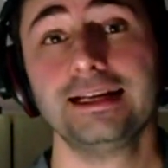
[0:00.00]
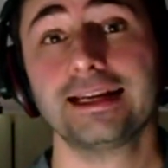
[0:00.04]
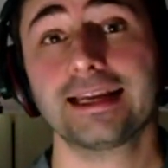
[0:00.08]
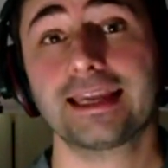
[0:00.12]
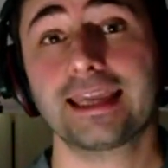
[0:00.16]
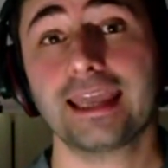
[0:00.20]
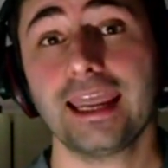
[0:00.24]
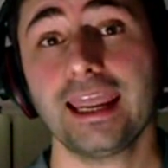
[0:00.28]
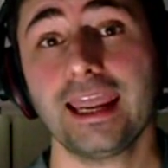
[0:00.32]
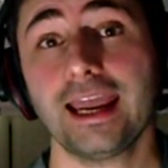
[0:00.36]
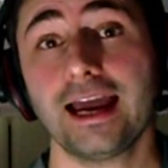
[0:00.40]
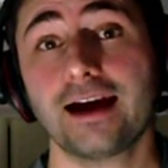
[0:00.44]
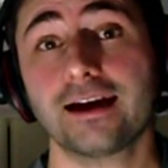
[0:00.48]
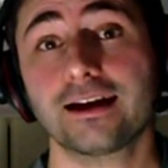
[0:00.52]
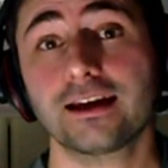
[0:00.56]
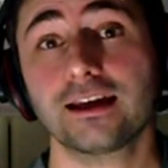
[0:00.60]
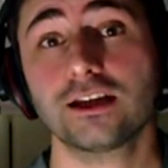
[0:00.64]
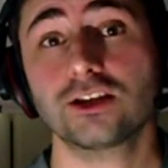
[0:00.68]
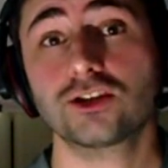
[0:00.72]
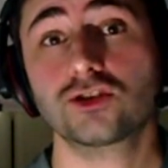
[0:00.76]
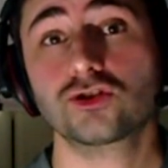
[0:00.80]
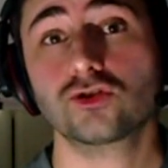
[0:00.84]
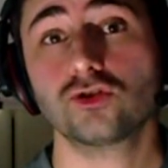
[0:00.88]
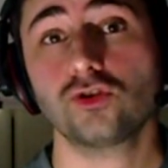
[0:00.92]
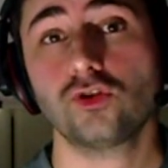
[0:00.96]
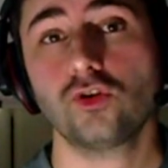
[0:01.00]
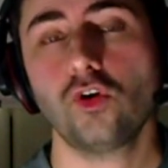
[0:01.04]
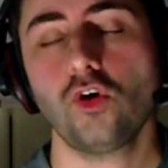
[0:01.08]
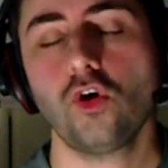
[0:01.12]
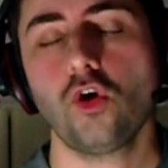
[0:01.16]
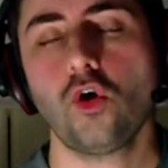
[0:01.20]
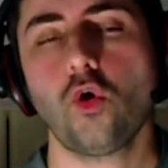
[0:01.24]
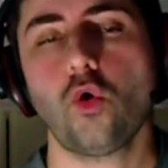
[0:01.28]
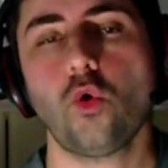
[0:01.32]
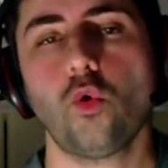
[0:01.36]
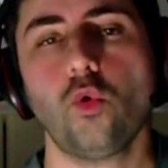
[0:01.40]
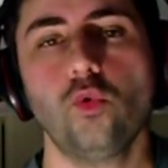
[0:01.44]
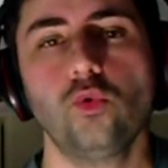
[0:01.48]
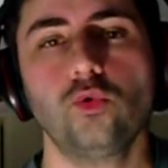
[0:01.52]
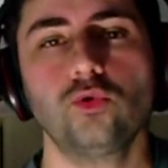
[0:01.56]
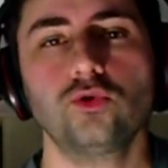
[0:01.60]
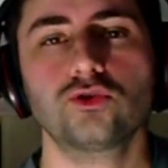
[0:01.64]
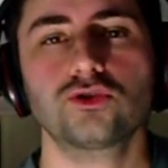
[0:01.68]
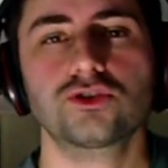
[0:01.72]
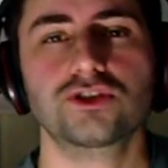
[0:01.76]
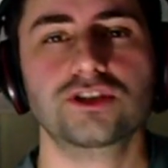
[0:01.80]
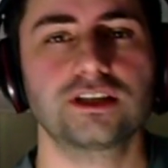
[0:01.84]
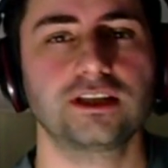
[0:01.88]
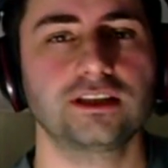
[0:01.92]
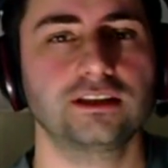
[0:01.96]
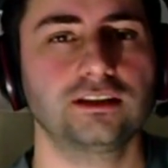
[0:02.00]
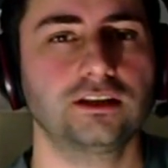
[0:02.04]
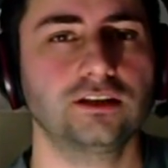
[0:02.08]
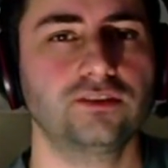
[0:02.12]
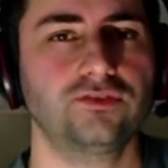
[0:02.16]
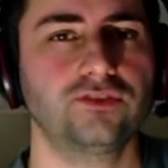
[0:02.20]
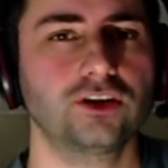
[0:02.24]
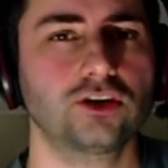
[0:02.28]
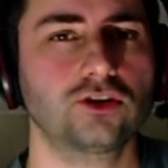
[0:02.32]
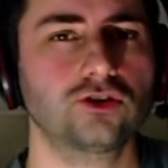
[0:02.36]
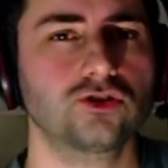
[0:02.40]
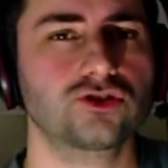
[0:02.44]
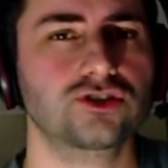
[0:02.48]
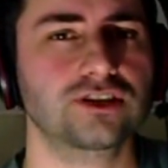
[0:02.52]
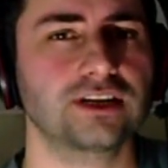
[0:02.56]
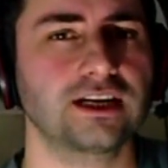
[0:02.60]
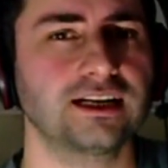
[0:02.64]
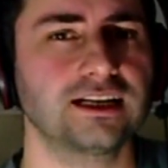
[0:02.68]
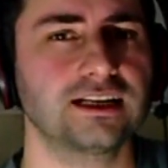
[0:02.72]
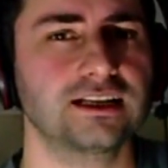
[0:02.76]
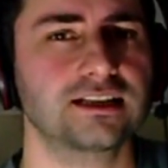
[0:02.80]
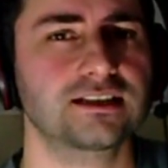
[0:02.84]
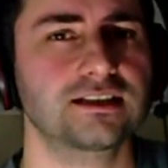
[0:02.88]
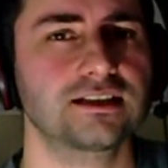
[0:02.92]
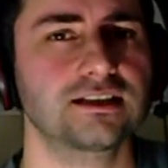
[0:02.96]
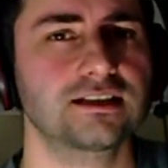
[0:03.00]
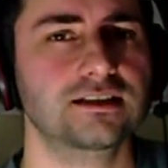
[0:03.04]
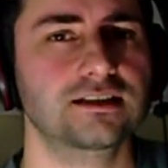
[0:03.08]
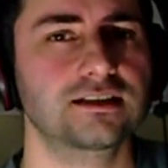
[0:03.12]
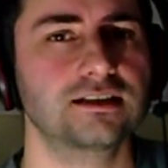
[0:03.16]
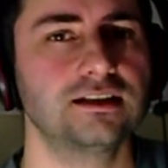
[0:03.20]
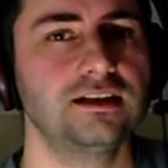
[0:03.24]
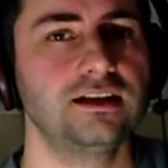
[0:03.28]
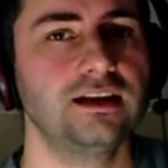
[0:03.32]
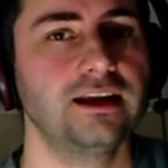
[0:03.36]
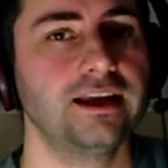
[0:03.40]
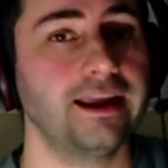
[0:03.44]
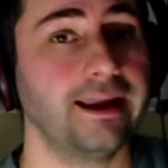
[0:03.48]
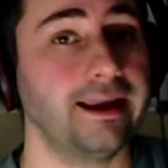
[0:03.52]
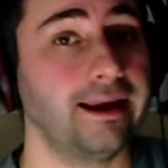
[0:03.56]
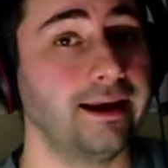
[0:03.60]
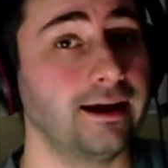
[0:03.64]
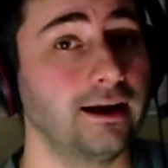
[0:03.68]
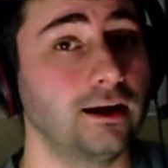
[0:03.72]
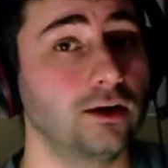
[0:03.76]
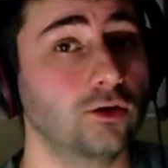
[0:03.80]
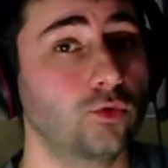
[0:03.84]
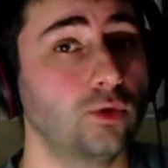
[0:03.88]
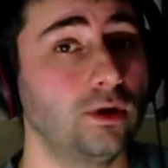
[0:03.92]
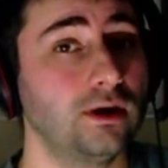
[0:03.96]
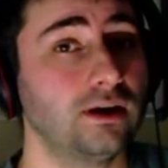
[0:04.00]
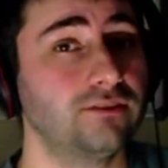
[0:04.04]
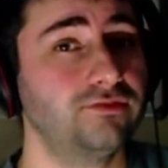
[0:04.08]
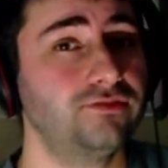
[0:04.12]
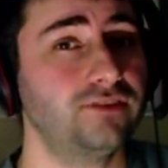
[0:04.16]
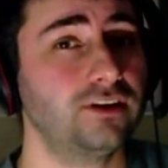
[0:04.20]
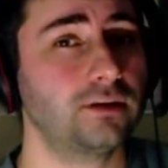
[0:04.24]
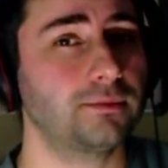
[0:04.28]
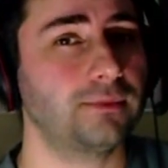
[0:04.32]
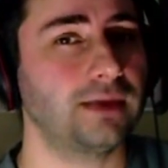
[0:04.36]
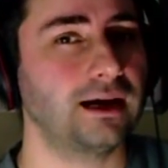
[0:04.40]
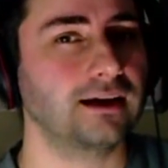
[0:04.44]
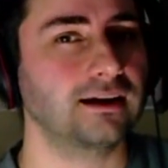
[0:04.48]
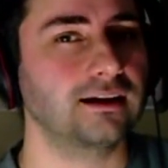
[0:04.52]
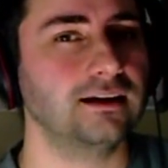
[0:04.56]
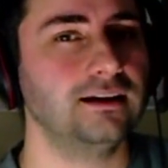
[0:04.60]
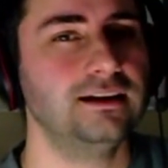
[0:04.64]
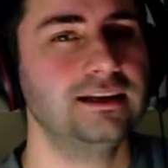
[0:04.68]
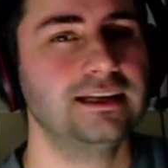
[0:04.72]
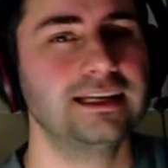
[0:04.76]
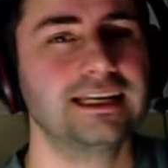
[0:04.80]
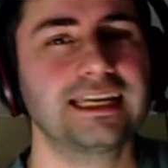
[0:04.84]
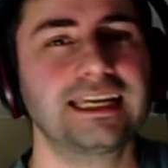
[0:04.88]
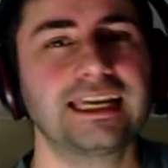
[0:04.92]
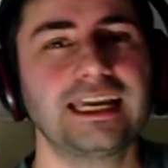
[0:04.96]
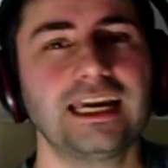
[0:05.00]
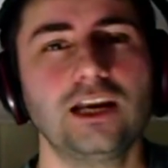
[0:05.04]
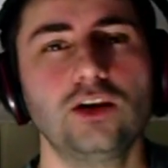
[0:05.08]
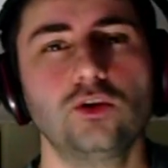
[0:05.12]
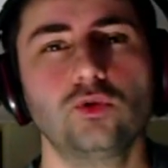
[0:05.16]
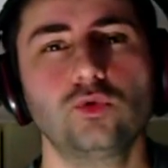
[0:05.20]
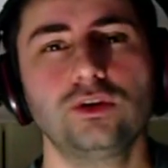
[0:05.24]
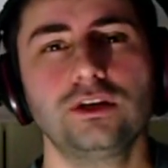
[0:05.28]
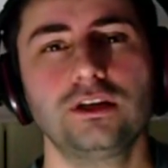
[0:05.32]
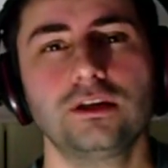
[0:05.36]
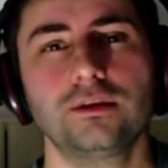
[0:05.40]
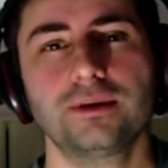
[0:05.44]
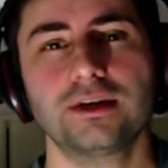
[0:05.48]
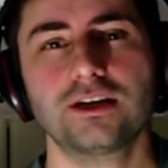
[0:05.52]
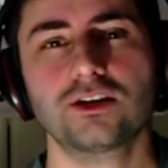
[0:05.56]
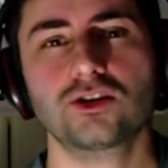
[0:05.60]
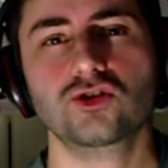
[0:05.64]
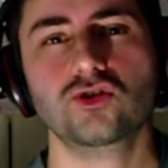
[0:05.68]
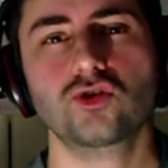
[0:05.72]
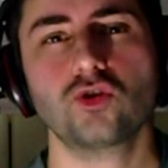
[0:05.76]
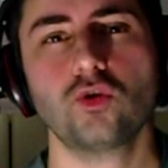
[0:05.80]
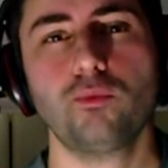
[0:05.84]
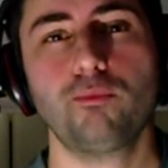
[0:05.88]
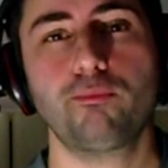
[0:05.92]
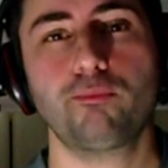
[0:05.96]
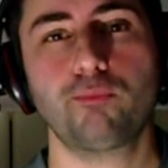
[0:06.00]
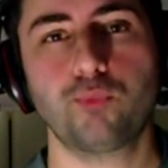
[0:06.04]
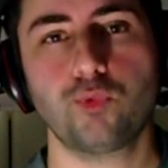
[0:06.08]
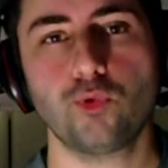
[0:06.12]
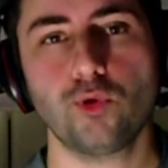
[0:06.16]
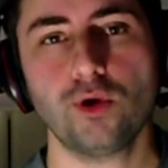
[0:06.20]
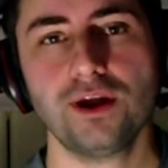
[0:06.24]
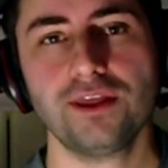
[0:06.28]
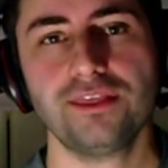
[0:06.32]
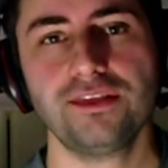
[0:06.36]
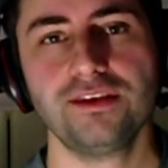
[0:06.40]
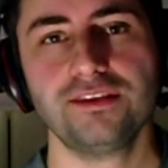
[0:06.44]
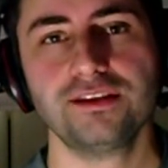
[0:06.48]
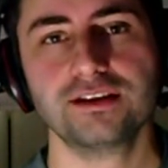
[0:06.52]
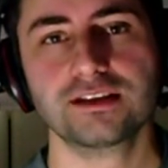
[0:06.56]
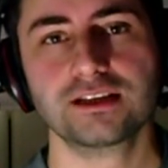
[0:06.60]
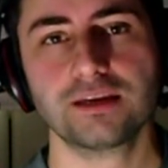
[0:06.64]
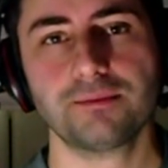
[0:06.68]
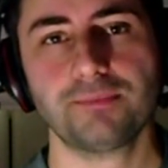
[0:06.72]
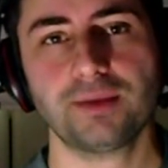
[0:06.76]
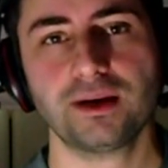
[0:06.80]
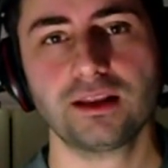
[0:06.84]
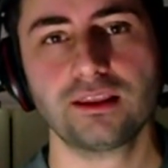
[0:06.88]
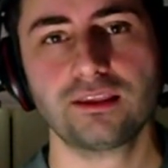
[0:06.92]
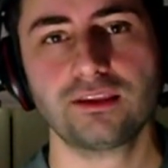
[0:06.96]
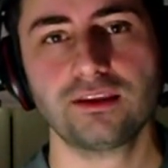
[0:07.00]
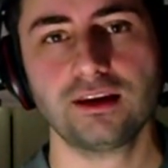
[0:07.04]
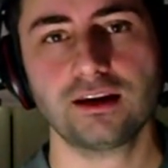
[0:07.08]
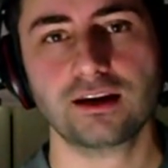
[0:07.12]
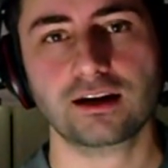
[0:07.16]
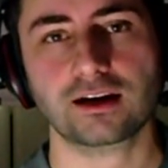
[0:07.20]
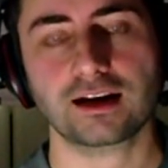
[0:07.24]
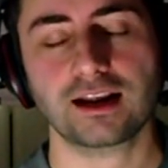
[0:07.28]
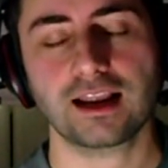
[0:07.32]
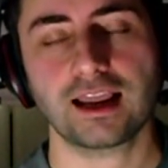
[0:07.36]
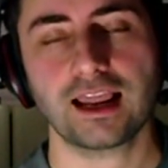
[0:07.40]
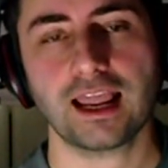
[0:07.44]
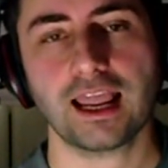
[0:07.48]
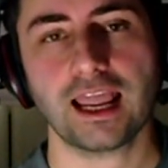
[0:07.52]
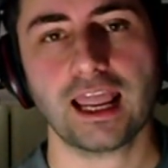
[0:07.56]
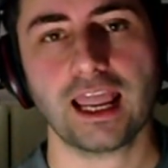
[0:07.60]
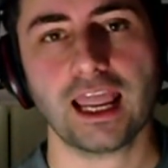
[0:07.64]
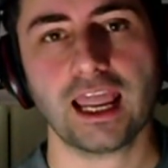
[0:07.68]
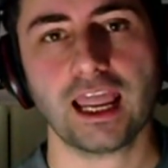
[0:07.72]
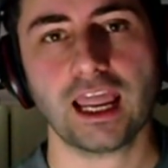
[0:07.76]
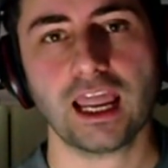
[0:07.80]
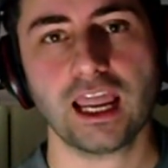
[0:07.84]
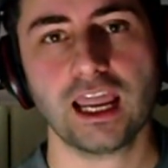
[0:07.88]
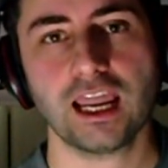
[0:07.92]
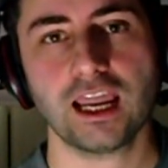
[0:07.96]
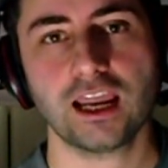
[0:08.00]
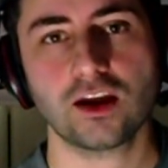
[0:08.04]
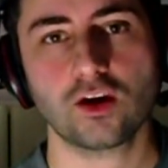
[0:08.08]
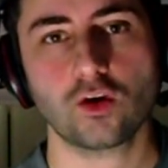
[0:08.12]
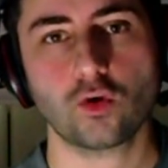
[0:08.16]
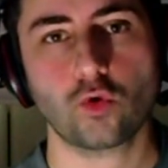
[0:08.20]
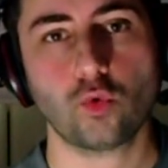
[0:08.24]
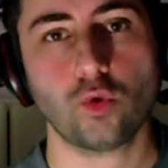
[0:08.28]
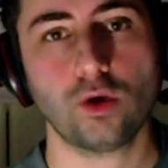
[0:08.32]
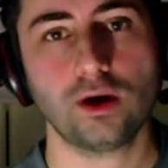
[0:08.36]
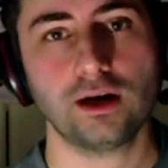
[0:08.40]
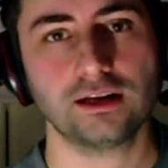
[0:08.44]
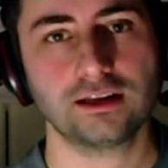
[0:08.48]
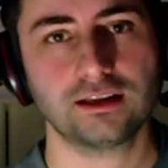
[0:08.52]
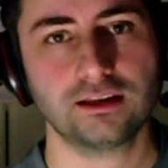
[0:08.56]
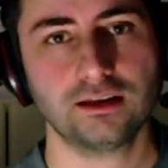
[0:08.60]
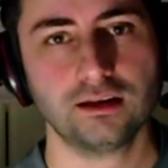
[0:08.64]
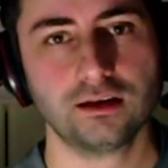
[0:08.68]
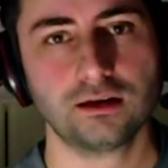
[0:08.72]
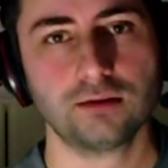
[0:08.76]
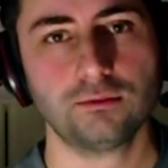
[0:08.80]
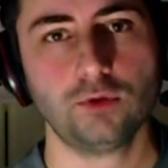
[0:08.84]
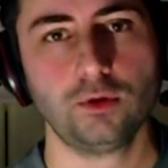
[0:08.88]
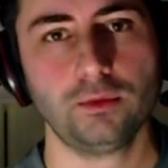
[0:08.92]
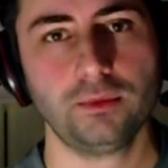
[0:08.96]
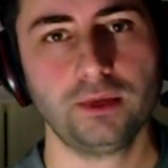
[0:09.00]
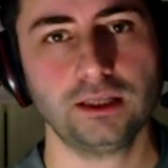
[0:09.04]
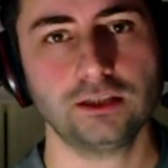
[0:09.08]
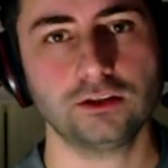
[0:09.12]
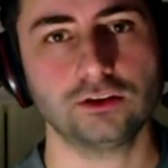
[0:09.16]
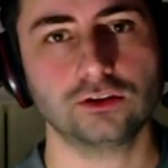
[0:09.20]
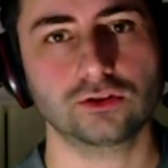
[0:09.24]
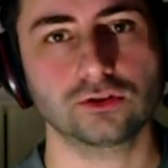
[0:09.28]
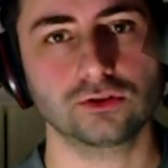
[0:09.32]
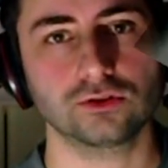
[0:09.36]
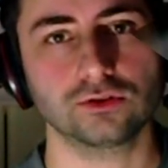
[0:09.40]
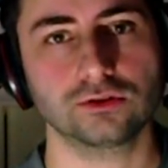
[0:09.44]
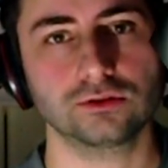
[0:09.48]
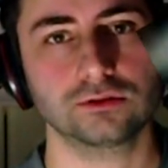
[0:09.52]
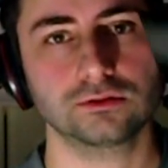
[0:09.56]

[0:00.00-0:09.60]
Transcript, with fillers: que han hecho unos científicos daneses en el cual afirman que el universo puede desaparecer en cualquier momento.